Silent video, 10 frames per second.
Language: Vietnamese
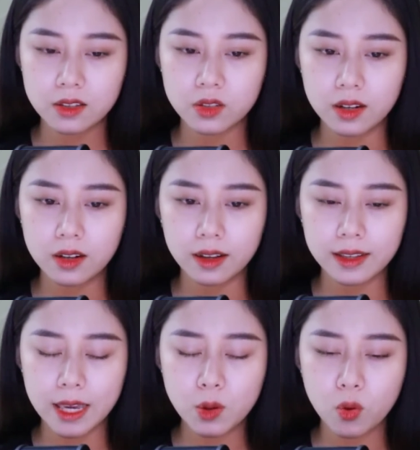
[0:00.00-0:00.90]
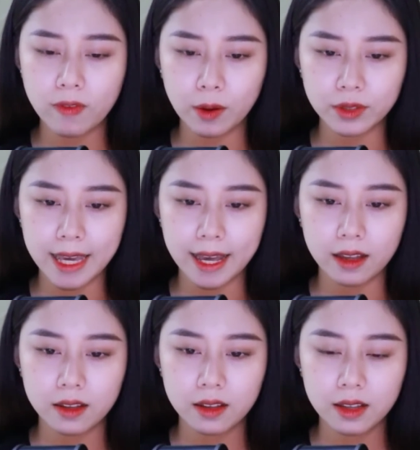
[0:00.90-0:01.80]
Sởi lợi kéo cô vào
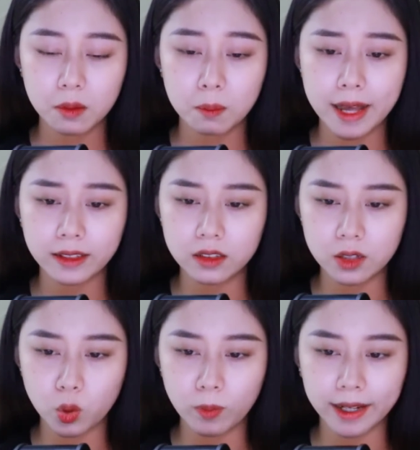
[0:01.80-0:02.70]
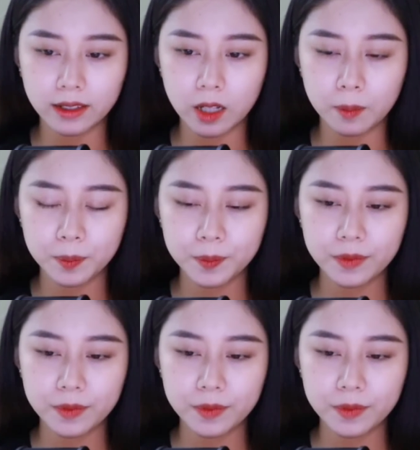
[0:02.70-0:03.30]
nhà. Ba người cùng ăn cơm.